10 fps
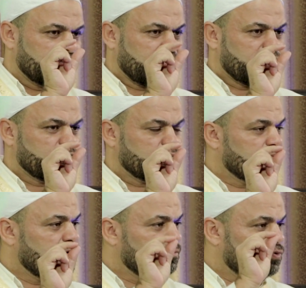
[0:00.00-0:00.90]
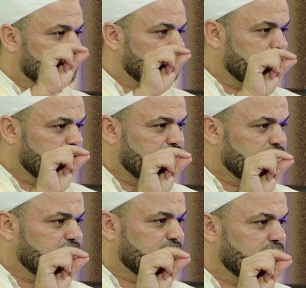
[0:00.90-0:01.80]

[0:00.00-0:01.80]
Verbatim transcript: نحن مأمورون